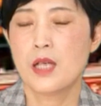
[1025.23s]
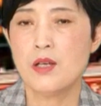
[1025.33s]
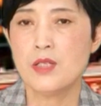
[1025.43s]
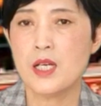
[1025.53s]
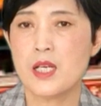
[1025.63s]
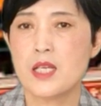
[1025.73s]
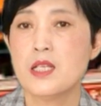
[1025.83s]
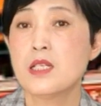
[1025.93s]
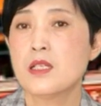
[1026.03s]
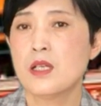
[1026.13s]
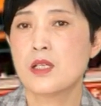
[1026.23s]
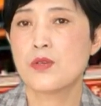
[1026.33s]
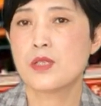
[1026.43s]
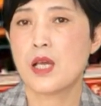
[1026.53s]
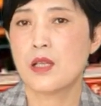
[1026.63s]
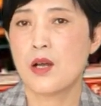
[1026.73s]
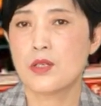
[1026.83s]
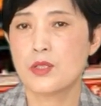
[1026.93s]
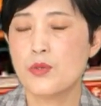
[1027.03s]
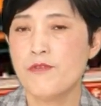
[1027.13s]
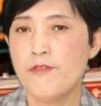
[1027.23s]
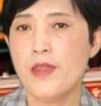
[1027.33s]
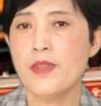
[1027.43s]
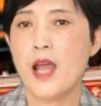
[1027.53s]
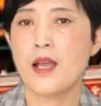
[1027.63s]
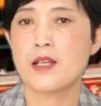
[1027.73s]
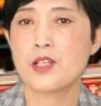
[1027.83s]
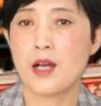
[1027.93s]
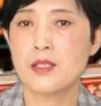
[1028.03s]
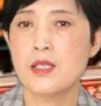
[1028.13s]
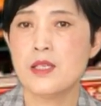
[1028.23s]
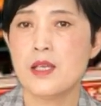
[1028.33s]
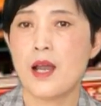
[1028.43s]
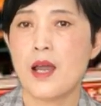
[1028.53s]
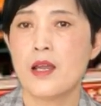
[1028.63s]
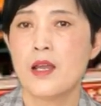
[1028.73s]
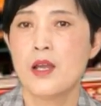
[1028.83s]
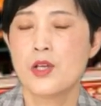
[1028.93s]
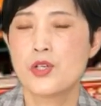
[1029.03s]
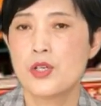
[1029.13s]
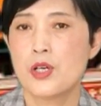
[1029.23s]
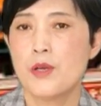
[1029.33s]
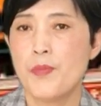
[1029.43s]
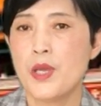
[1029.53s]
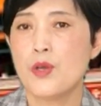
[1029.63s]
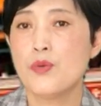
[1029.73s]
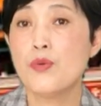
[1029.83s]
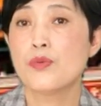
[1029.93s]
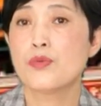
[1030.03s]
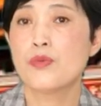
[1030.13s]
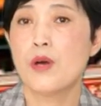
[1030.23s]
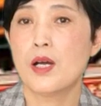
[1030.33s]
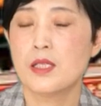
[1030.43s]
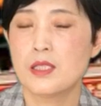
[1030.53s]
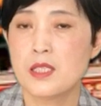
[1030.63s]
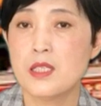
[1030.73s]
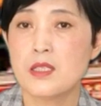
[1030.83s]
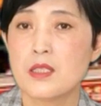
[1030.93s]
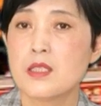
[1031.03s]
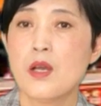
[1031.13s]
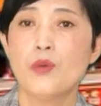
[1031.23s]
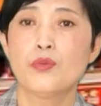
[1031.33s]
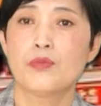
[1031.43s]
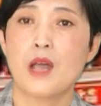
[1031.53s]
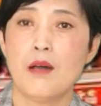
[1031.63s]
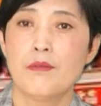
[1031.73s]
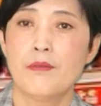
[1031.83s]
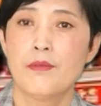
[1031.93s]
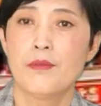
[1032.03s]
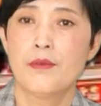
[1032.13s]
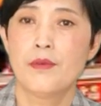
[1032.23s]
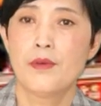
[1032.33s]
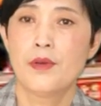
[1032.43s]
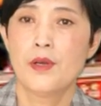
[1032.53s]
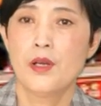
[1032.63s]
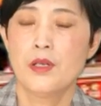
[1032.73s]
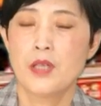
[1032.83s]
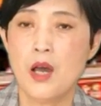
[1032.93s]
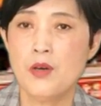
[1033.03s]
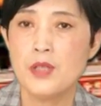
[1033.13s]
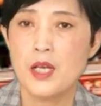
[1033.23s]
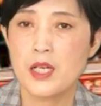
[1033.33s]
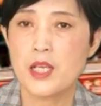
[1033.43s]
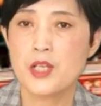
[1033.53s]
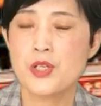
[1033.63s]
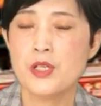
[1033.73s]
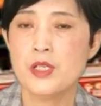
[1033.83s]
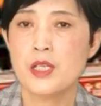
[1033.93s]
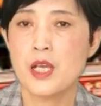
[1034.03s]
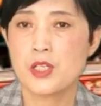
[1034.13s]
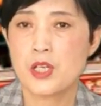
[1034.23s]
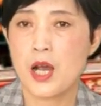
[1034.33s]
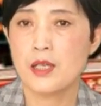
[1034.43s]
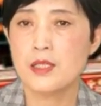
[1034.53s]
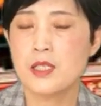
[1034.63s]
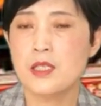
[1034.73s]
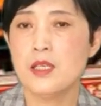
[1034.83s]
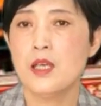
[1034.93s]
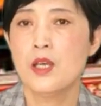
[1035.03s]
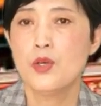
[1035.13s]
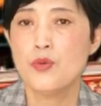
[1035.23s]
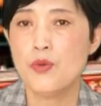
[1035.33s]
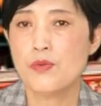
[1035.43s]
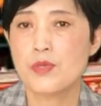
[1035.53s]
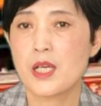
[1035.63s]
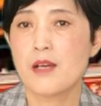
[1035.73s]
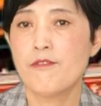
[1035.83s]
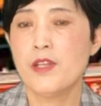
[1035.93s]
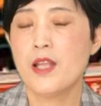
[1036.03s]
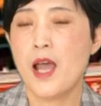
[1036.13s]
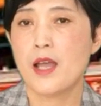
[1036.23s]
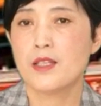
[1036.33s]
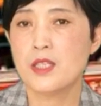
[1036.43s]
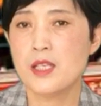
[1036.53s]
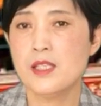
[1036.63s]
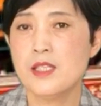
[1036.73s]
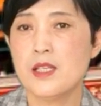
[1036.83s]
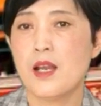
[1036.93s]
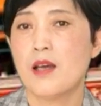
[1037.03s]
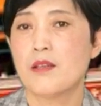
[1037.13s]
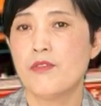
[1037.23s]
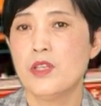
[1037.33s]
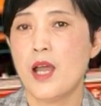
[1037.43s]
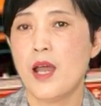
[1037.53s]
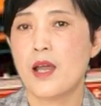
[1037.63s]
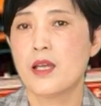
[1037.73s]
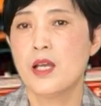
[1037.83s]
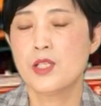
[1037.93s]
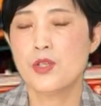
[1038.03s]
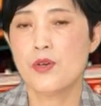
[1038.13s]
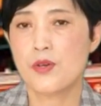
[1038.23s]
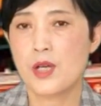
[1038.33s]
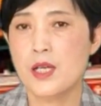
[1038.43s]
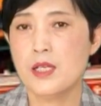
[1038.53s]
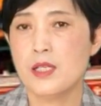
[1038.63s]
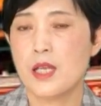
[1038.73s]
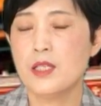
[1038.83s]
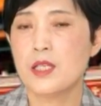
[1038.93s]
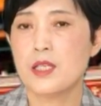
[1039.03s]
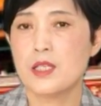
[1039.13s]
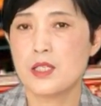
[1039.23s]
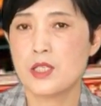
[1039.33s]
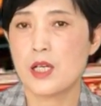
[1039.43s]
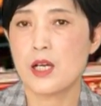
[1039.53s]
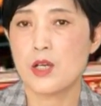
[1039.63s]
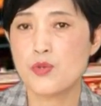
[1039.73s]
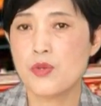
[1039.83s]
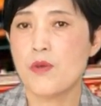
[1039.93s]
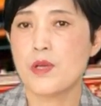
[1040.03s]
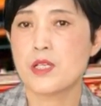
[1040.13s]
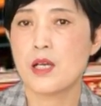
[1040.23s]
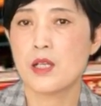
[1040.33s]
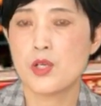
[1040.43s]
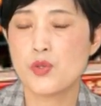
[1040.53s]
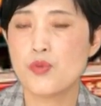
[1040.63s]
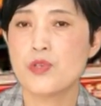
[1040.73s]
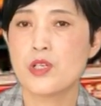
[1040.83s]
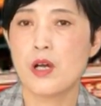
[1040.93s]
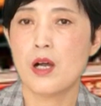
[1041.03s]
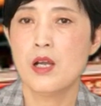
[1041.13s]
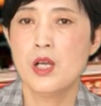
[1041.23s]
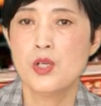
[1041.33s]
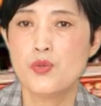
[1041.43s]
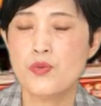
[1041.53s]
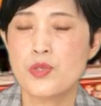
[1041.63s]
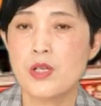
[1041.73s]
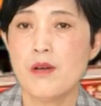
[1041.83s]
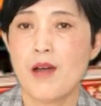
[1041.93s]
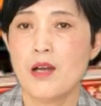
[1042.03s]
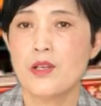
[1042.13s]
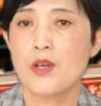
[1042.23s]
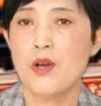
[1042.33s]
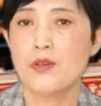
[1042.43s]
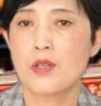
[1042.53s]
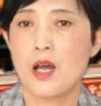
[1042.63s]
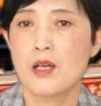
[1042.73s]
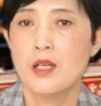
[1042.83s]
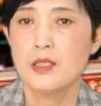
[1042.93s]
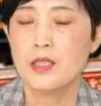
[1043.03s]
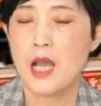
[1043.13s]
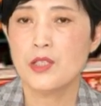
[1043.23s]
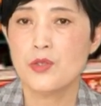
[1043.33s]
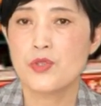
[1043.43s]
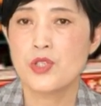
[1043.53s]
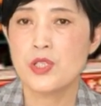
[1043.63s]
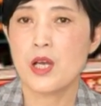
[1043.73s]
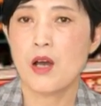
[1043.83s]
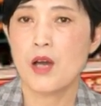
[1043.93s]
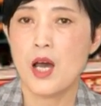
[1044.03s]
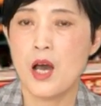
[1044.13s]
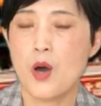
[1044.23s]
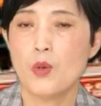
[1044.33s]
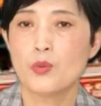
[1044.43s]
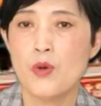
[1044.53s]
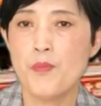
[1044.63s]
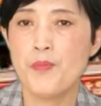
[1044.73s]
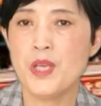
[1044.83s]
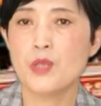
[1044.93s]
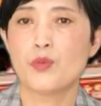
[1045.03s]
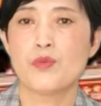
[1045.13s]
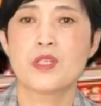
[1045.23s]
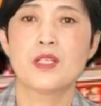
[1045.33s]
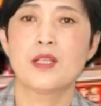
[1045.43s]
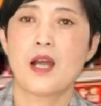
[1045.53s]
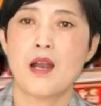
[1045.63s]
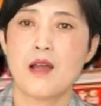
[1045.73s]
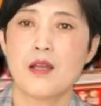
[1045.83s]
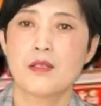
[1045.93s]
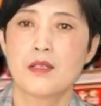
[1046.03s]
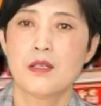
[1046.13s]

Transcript: 然后这个李医生呢，就想到了说，芬太长期以来是被用作进行消毒的。然后呢，李医生也长期用这个芬太低剂量的芬太，就跟人体这个穴位上呢注射，注射完了以后呢，他就治疗了好多病毒性的感染。